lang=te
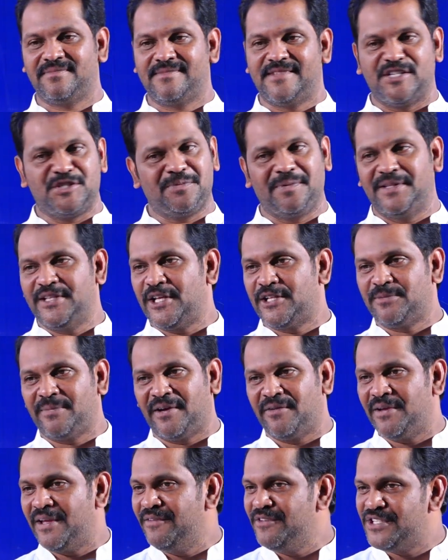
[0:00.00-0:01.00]
చచ్చిపోయిన తర్వాత
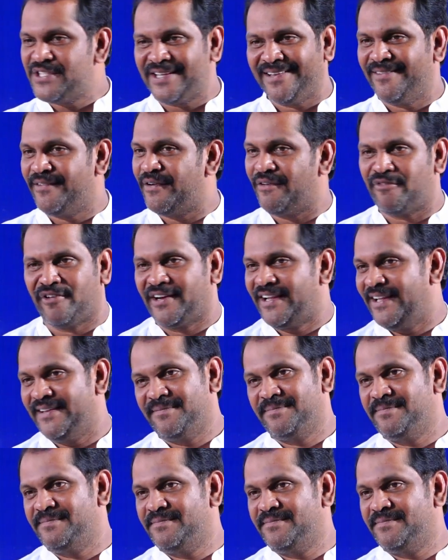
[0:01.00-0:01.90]
మనం ఏమీ చేయలేము ఎవరికి